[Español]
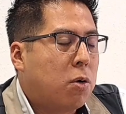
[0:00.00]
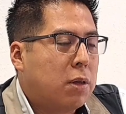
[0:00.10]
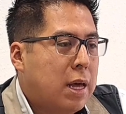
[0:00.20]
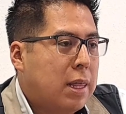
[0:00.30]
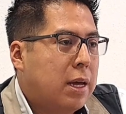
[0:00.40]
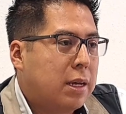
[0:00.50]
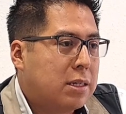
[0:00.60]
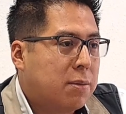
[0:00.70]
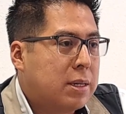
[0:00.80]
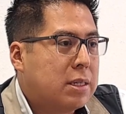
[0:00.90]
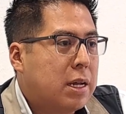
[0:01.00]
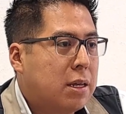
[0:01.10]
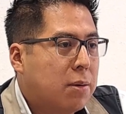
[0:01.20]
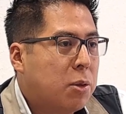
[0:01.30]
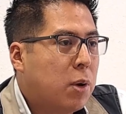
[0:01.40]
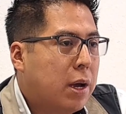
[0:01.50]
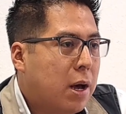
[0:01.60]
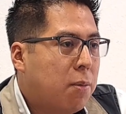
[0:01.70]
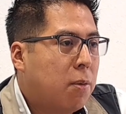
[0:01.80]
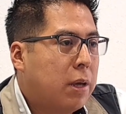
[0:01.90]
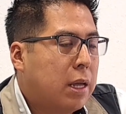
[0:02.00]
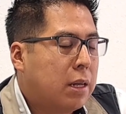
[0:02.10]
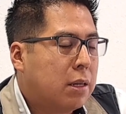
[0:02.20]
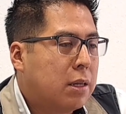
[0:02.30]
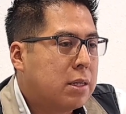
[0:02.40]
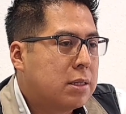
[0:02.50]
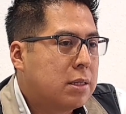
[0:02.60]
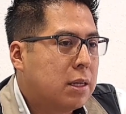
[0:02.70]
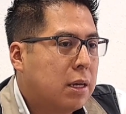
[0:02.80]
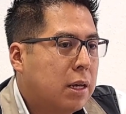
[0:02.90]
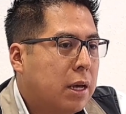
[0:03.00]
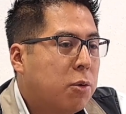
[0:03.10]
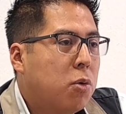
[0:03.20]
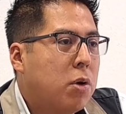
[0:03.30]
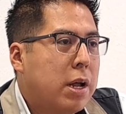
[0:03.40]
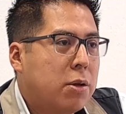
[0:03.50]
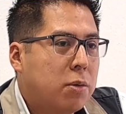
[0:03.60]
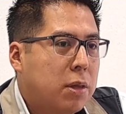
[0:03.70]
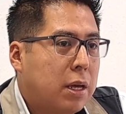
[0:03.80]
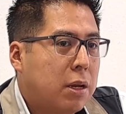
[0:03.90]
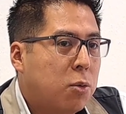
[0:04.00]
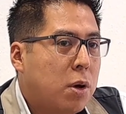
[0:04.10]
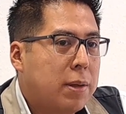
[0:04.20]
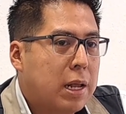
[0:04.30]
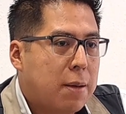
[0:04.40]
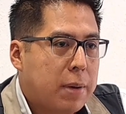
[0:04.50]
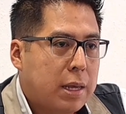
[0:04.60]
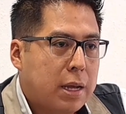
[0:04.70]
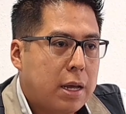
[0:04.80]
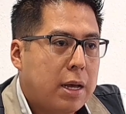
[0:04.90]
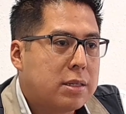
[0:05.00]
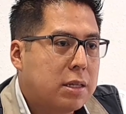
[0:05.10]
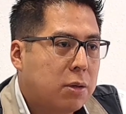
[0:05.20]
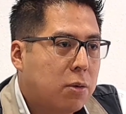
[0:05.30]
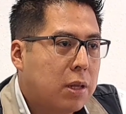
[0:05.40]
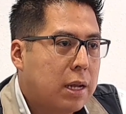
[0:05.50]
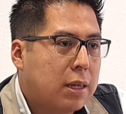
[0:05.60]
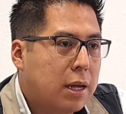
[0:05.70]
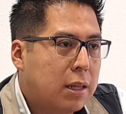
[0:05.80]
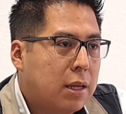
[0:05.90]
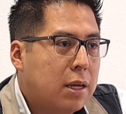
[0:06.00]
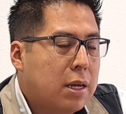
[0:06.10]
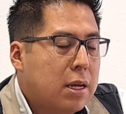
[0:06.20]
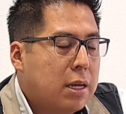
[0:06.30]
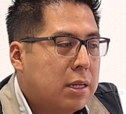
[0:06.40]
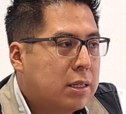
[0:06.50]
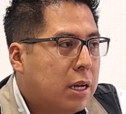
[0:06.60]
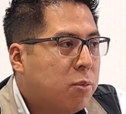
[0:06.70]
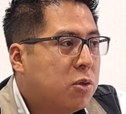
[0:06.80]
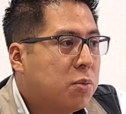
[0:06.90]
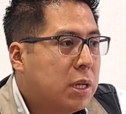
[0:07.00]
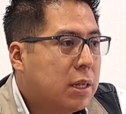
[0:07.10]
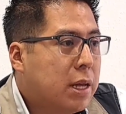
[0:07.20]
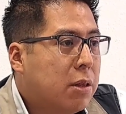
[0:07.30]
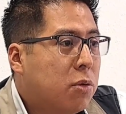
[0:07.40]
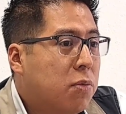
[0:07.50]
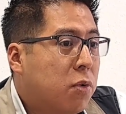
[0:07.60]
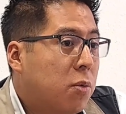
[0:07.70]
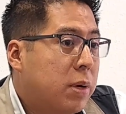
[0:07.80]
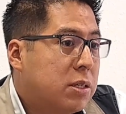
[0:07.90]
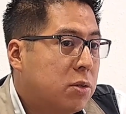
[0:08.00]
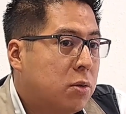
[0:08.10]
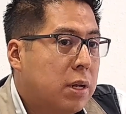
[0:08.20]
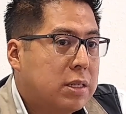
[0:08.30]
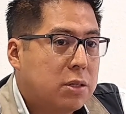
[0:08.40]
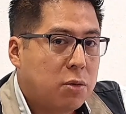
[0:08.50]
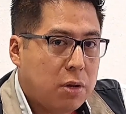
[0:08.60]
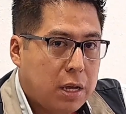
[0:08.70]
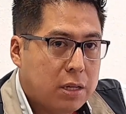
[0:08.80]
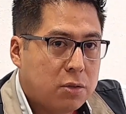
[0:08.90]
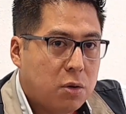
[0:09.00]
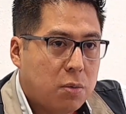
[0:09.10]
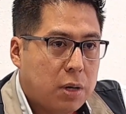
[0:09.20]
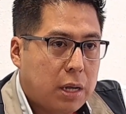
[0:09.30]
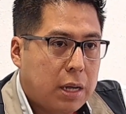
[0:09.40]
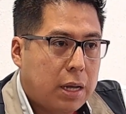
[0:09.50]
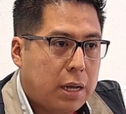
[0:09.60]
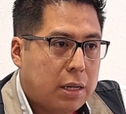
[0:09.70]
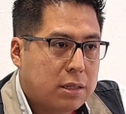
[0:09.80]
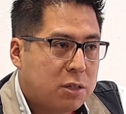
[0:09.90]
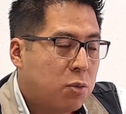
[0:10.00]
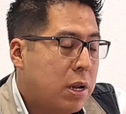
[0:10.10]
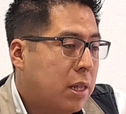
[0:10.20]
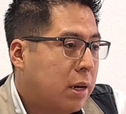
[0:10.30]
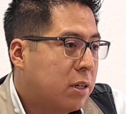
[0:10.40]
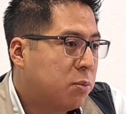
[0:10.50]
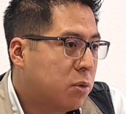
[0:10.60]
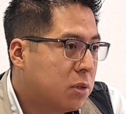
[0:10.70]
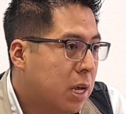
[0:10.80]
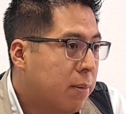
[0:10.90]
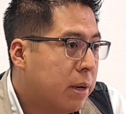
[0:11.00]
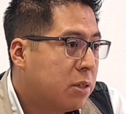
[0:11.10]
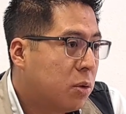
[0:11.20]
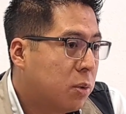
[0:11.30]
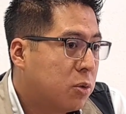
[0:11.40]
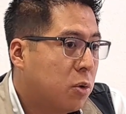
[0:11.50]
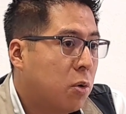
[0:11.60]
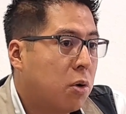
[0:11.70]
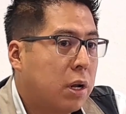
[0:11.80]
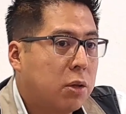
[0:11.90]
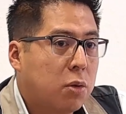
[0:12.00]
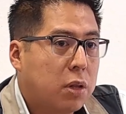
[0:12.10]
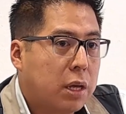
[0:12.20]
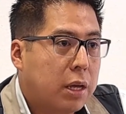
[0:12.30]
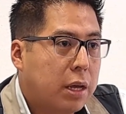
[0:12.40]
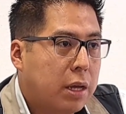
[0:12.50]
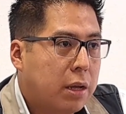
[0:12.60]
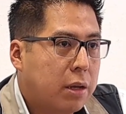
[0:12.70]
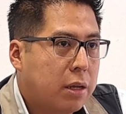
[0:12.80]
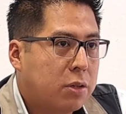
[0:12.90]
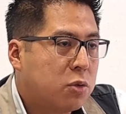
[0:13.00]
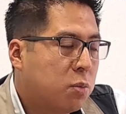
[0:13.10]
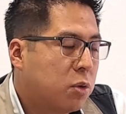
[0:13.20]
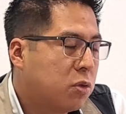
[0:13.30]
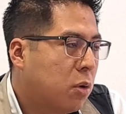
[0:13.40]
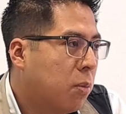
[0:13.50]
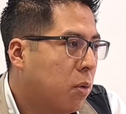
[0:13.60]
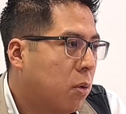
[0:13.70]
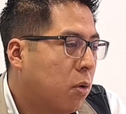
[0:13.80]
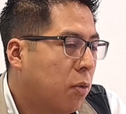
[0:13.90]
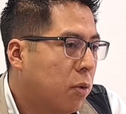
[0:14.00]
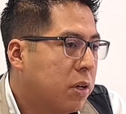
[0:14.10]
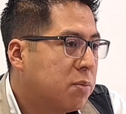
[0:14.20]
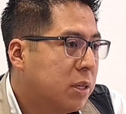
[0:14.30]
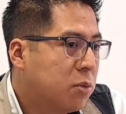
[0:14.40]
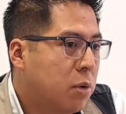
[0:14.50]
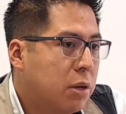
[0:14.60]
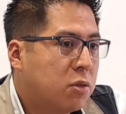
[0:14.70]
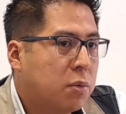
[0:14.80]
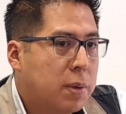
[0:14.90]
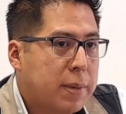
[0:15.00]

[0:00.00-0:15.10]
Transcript: jornada que se va a estar llevando a cabo en, este, en un horario de 9 de la mañana a 5 de la tarde, estaremos brindando información, asesoría sobre eh, sexualidad responsable, sobre uso correcto de eh, insumos como condones masculinos o